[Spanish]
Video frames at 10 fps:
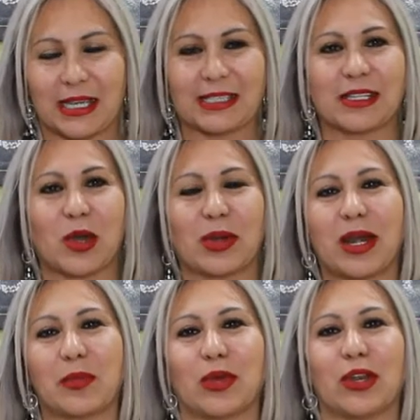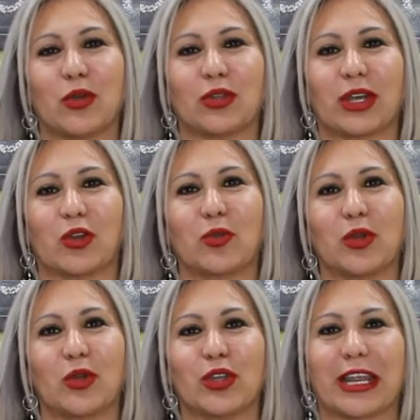Esta obra la pueden encontrar
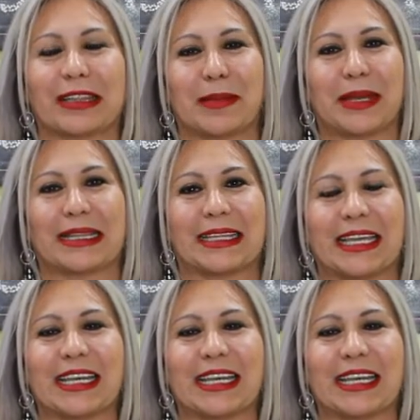conmigo directamente